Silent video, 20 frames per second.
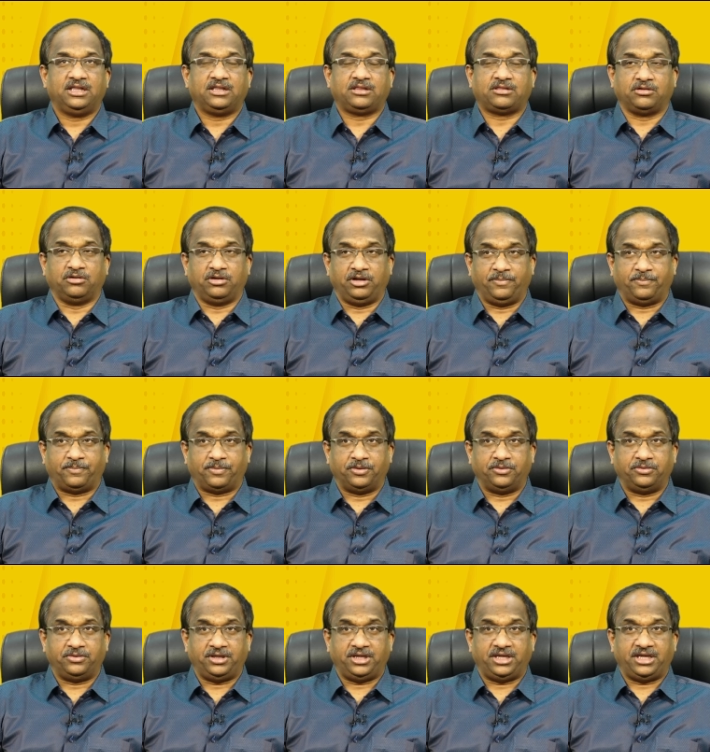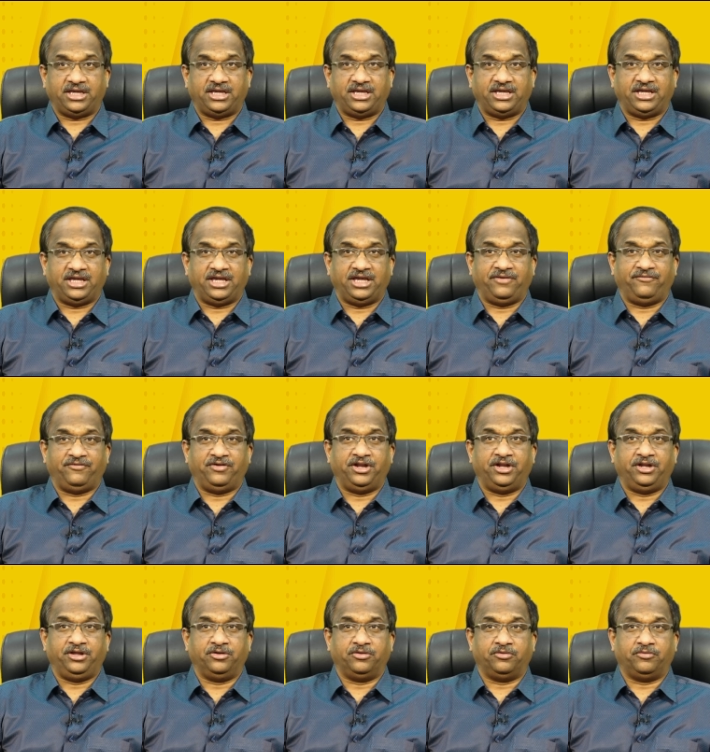సో ఇప్పుడు ఈ
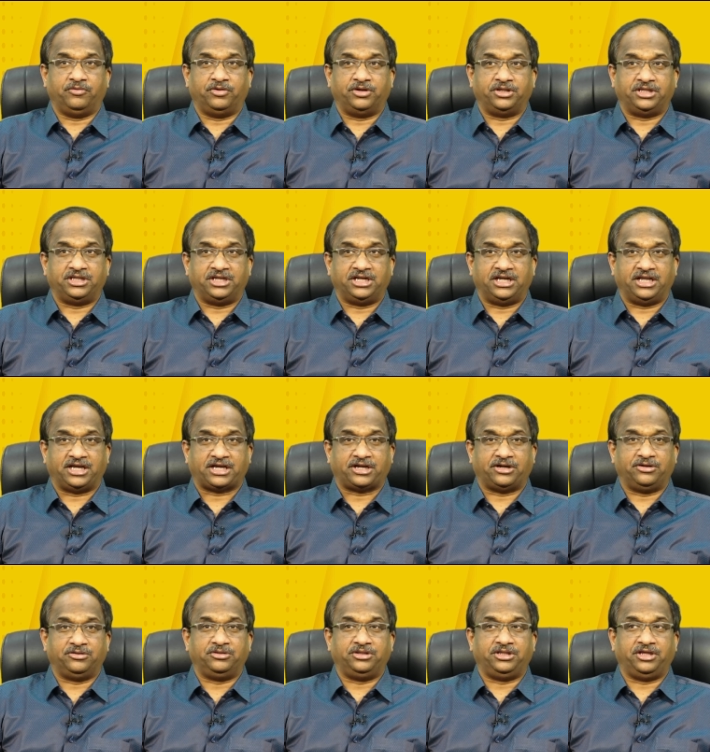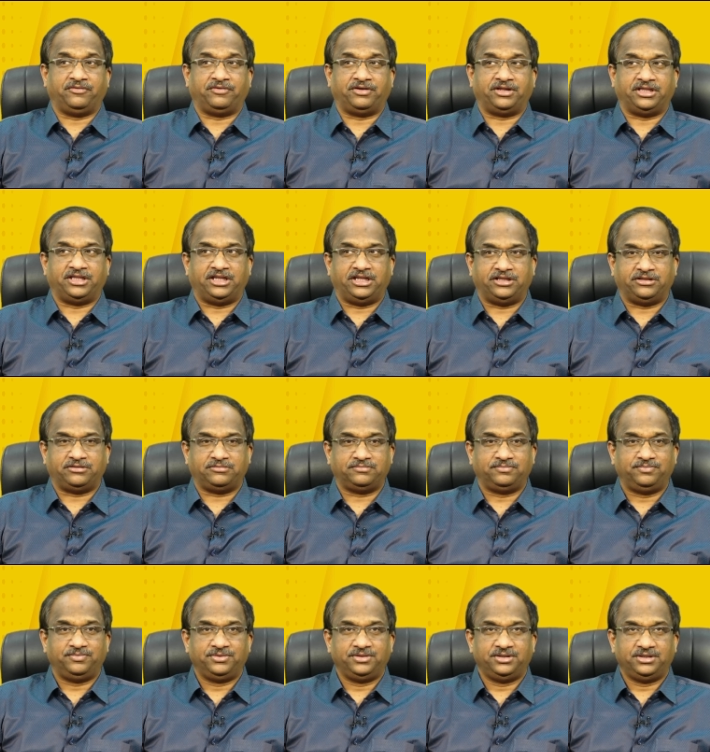వీడియో ఒరిజినల్ ఎక్కడుంది ఎవరికి తెలియదు
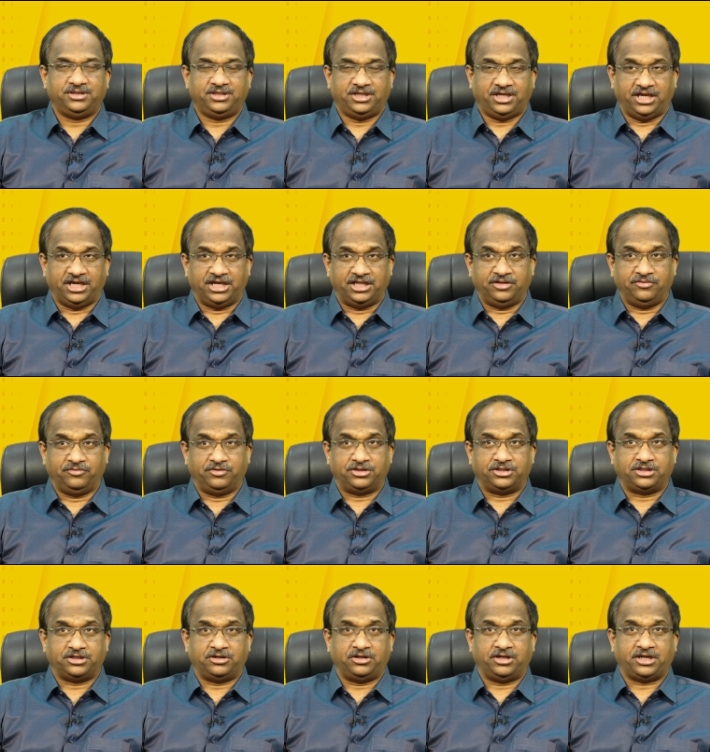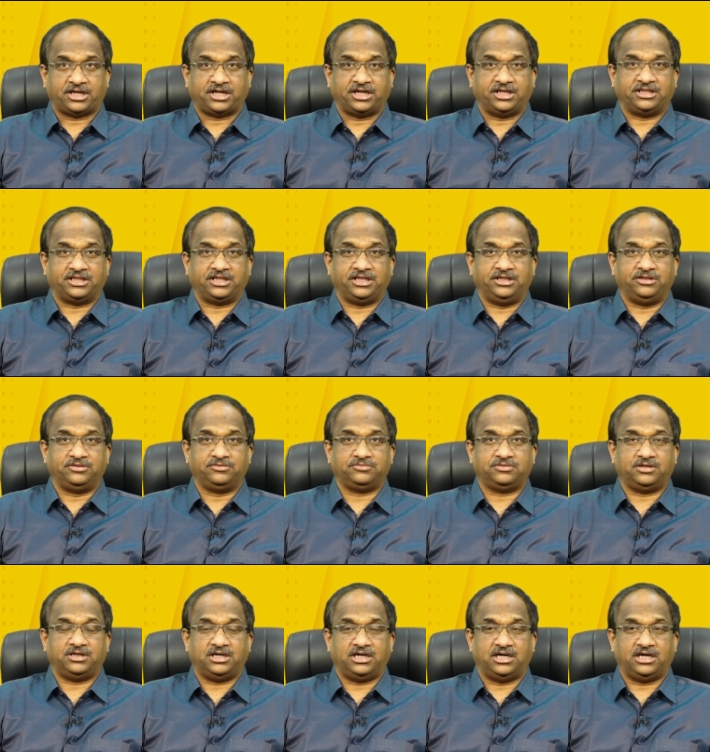ఏది ఒరిజినల్ ఎక్కడ తెలియదు
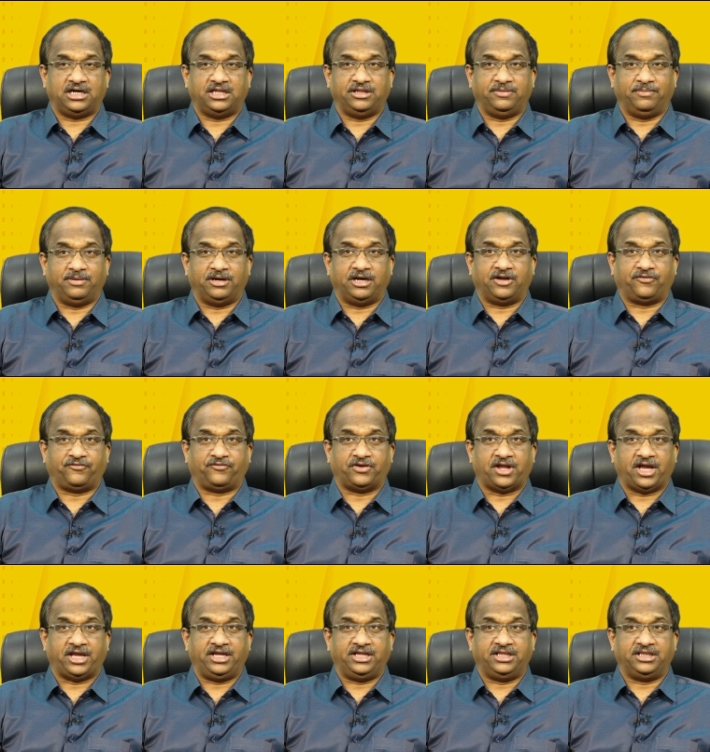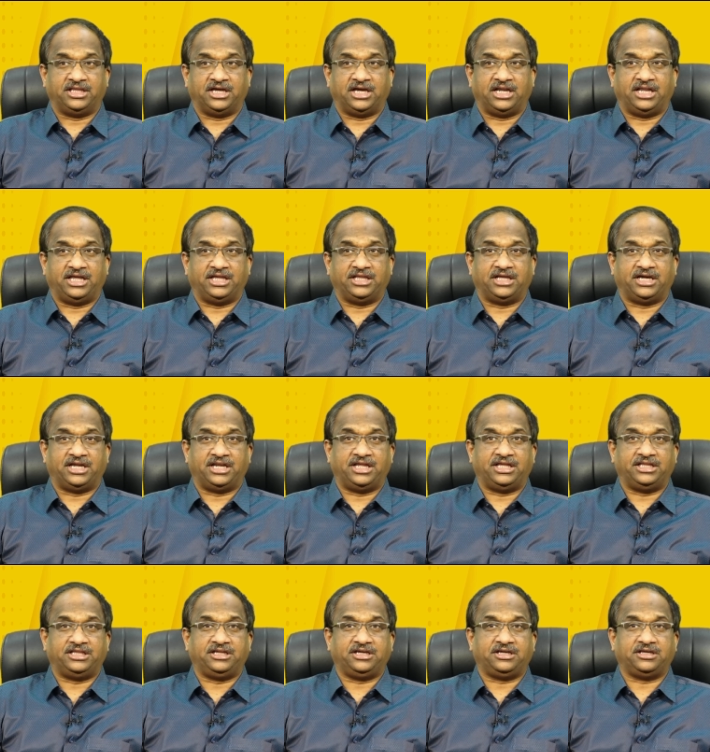అది మార్పుడు అయిందా లేదా
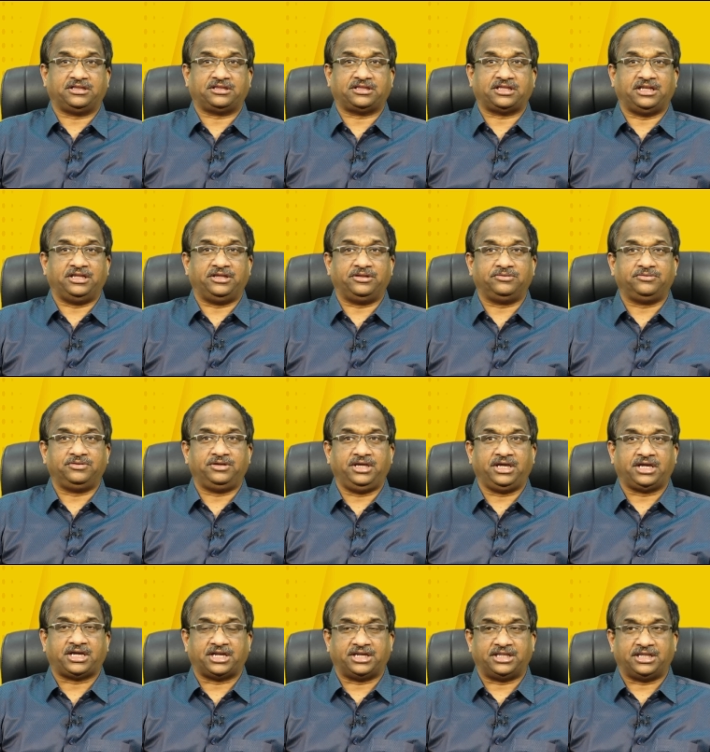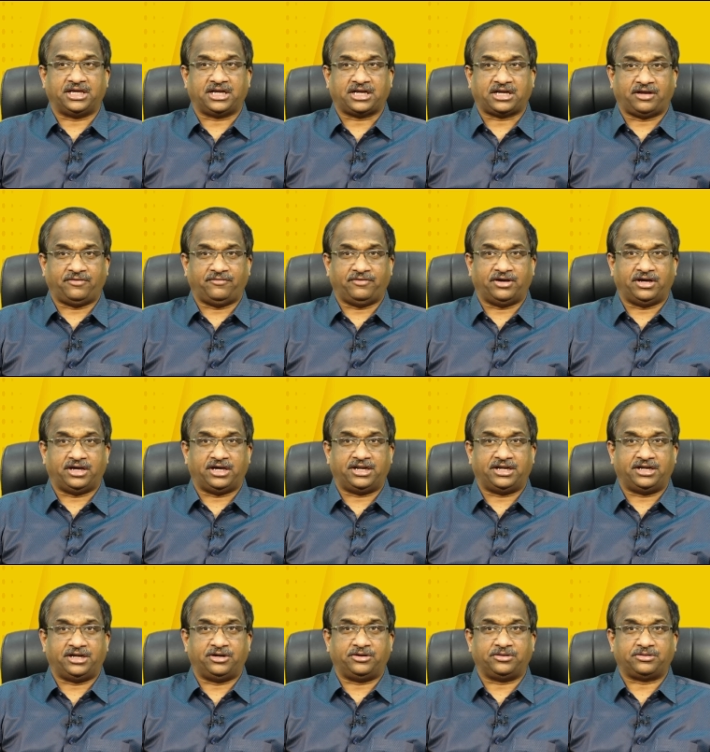అనేది తెలియదు ఇక్కడ దాకా
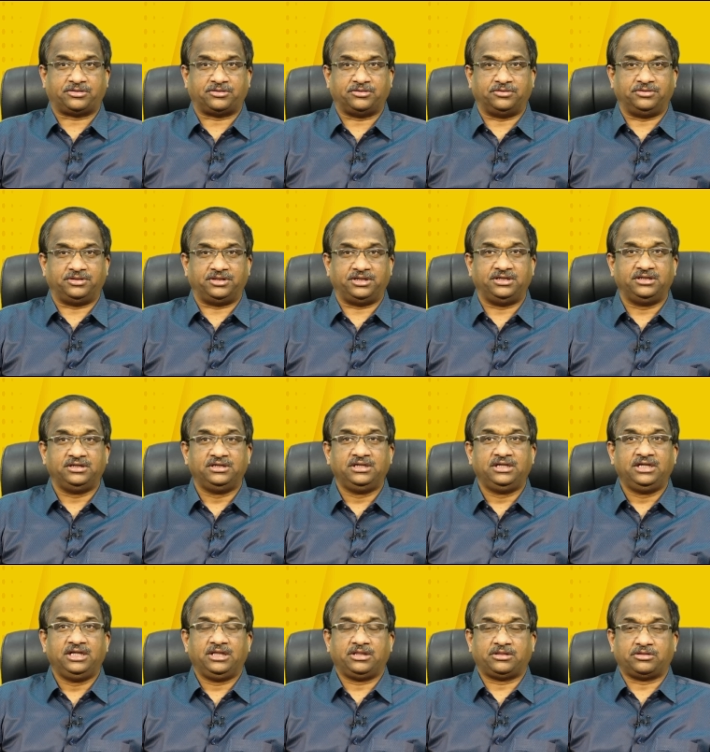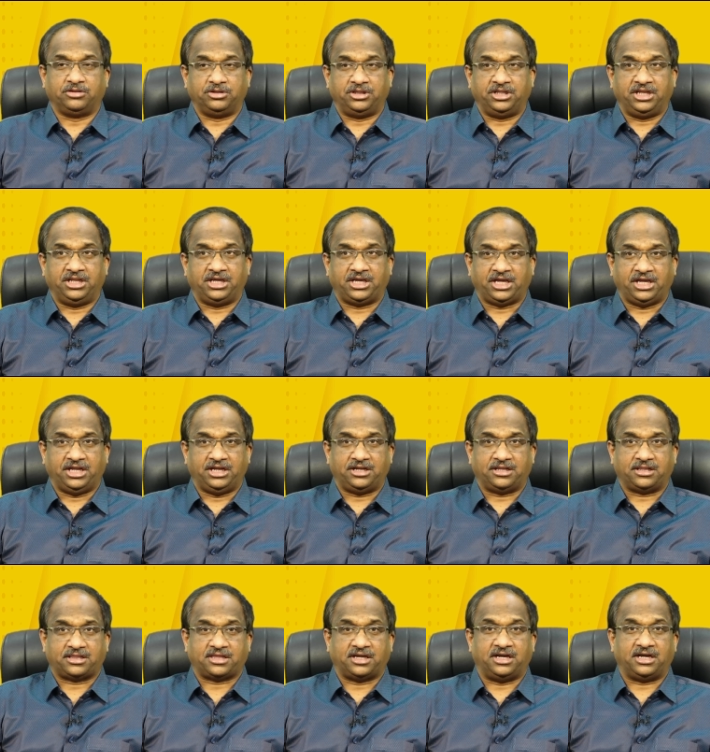వ్యవహారం నడుస్తోంది సో దీనికి
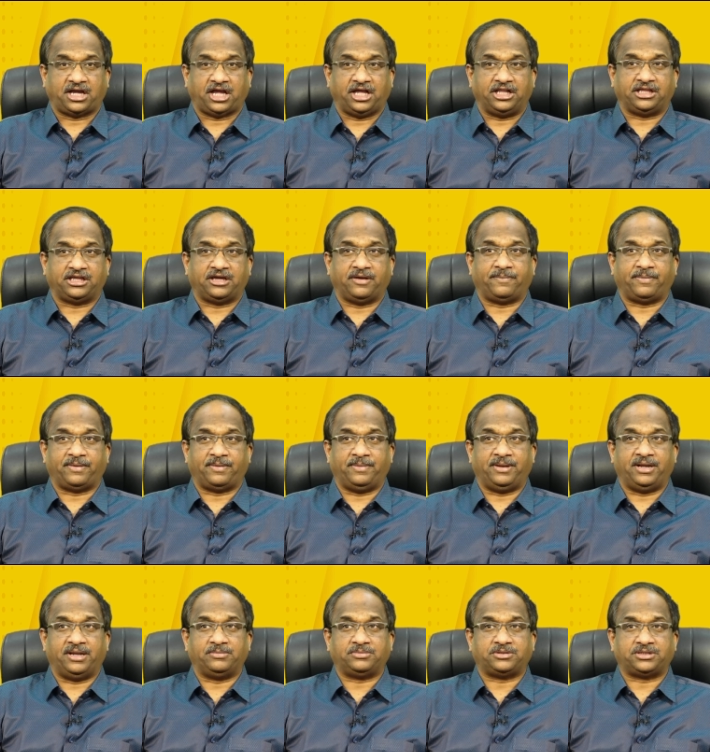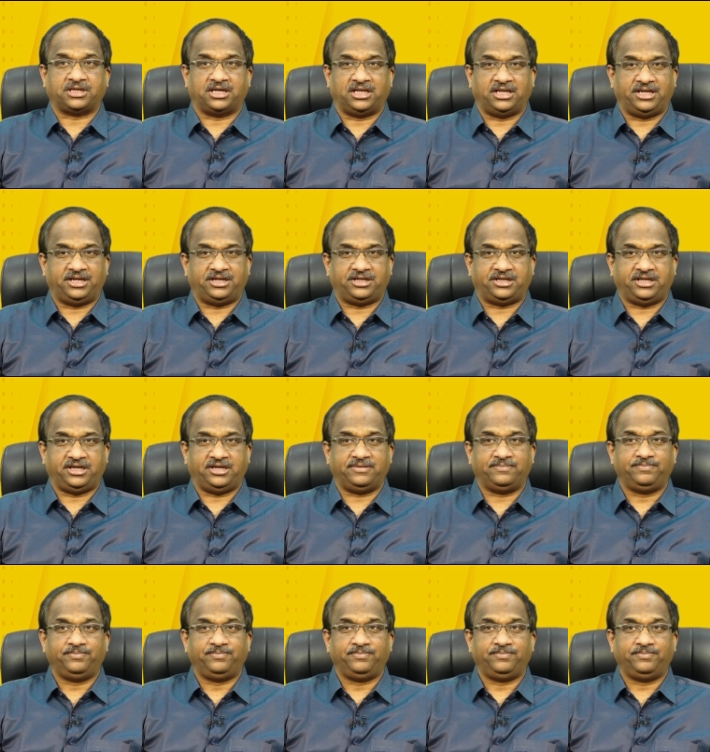సాంకేతికపరమైన అంశాలు ఏంటి